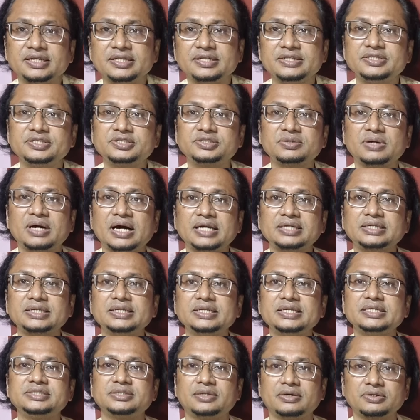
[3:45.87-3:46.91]
একটা নির্দিষ্ট হাটে
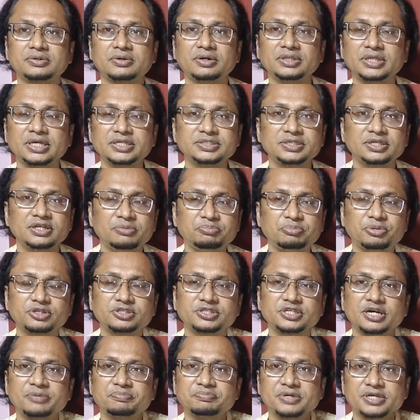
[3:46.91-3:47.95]
নিয়ে যাওয়ার কথা ছিল
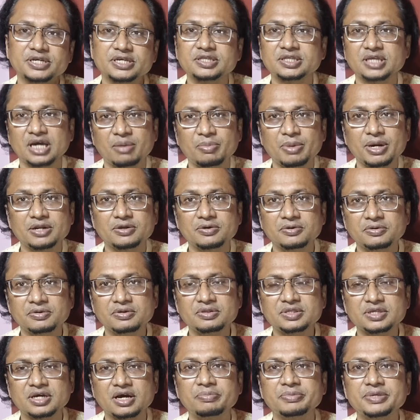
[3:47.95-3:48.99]
পথে আপনাকে থামানো হলো
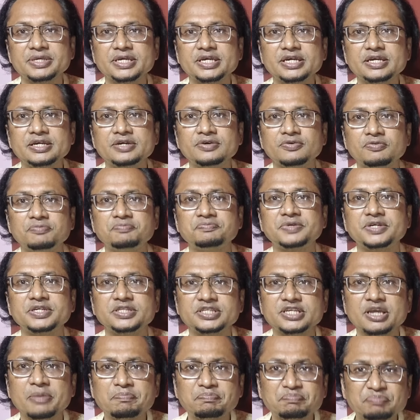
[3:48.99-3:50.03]
থামিয়ে হুমকি
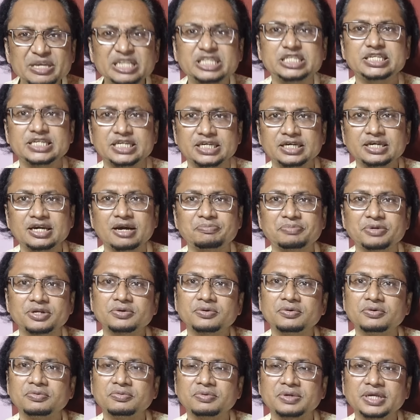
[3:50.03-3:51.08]
দিয়ে পিটিয়ে আপনার
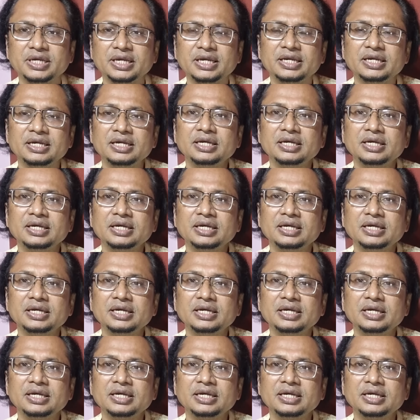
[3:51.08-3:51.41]
গরুকে